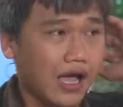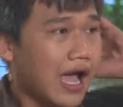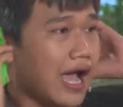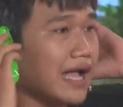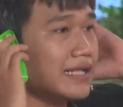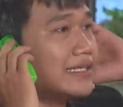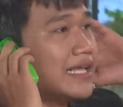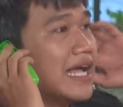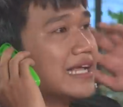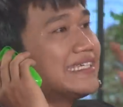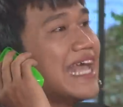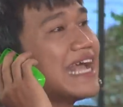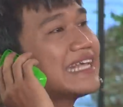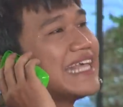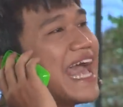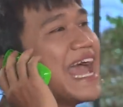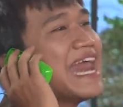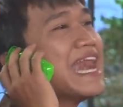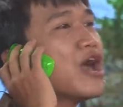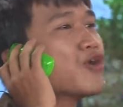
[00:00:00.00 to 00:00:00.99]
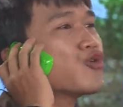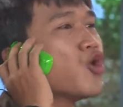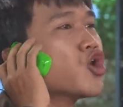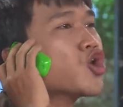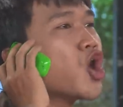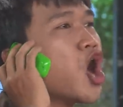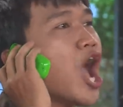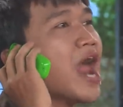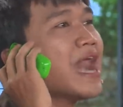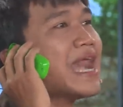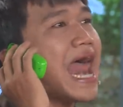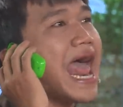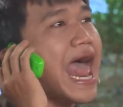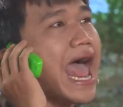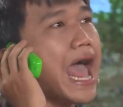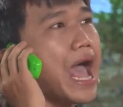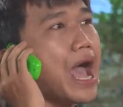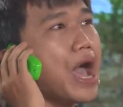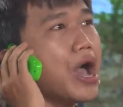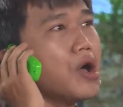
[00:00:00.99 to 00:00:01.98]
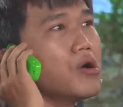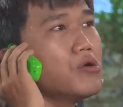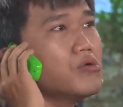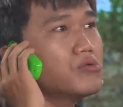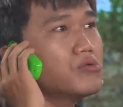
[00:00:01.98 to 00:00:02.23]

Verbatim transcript: à, chắc chắn là của con sao